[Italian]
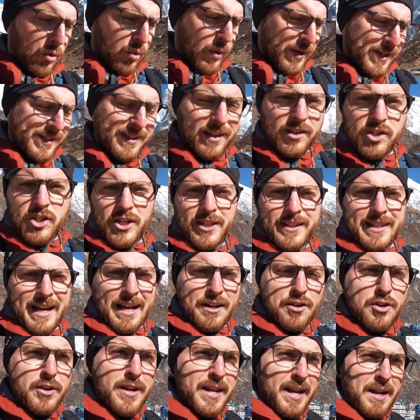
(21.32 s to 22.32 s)
Questa
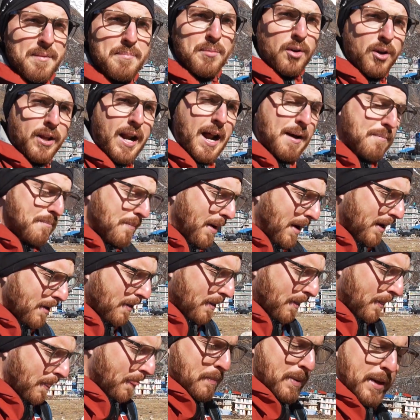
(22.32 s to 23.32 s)
gita non era in programma,
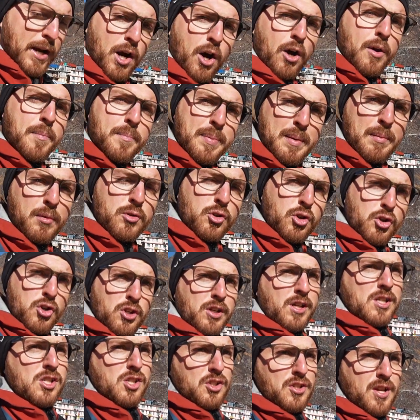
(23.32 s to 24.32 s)
però il primo
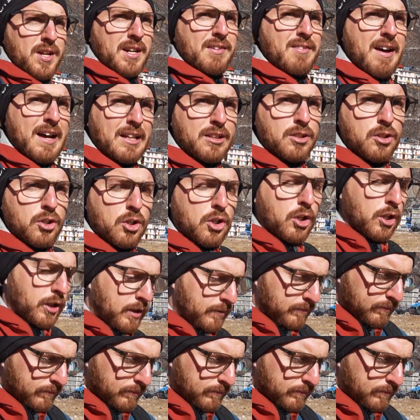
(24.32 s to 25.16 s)
giorno che sono arrivato